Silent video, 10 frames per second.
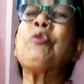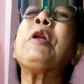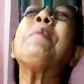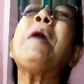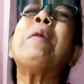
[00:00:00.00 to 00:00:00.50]

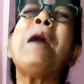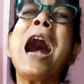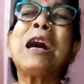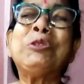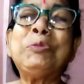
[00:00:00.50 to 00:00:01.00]
ওরে বাবা
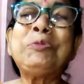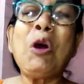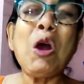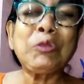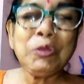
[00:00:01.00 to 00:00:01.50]
খুব
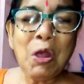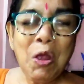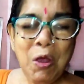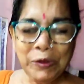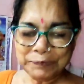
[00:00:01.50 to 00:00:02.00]
টক তো
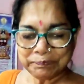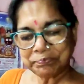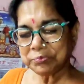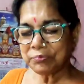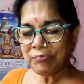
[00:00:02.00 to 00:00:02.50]

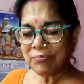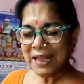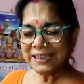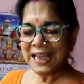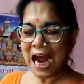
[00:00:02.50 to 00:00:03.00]

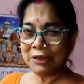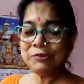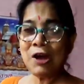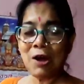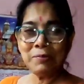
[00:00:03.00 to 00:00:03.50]

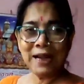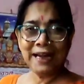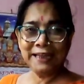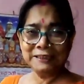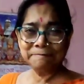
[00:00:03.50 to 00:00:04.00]
দারুণ হবে
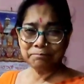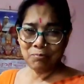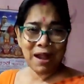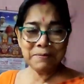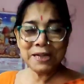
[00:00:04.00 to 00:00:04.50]

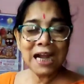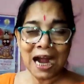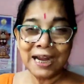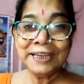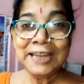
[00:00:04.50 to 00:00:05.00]
আমি
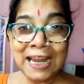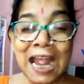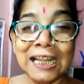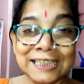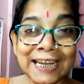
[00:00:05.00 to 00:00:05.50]
খাইনি এই
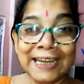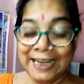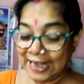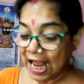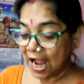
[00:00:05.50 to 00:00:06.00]
আজকে
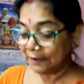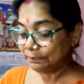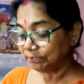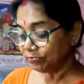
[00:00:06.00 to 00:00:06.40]
খেলাম